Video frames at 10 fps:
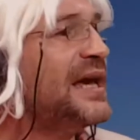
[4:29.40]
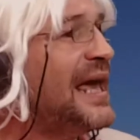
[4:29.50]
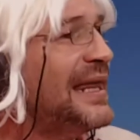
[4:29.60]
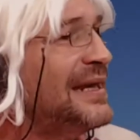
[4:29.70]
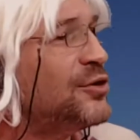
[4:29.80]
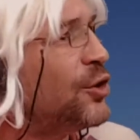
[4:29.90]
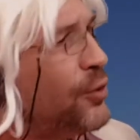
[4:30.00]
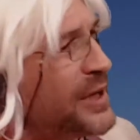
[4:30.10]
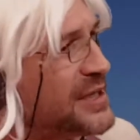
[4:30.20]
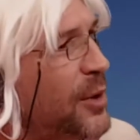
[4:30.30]
ahí adentro, no
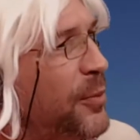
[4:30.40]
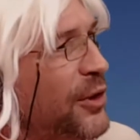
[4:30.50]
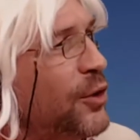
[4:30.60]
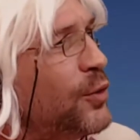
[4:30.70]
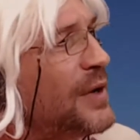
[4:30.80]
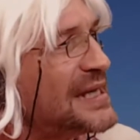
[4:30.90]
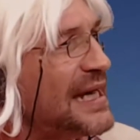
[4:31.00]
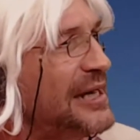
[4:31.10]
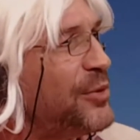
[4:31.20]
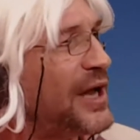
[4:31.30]
hubiésemos podido nunca
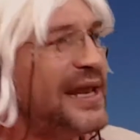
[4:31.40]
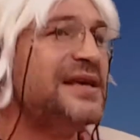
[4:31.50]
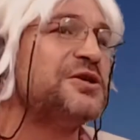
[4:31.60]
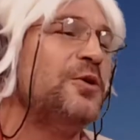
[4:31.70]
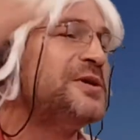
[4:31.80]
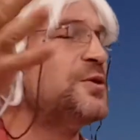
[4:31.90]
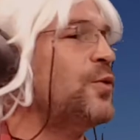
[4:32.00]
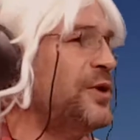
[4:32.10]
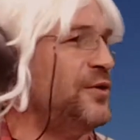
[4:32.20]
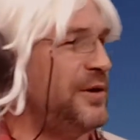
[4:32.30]
salir, porque a nadie se le hubiese
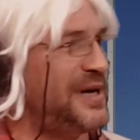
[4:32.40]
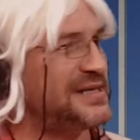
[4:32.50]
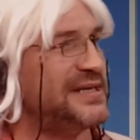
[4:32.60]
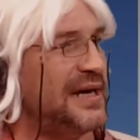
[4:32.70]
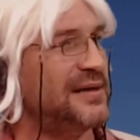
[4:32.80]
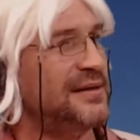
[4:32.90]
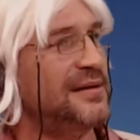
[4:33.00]
ocurrido ir más allá.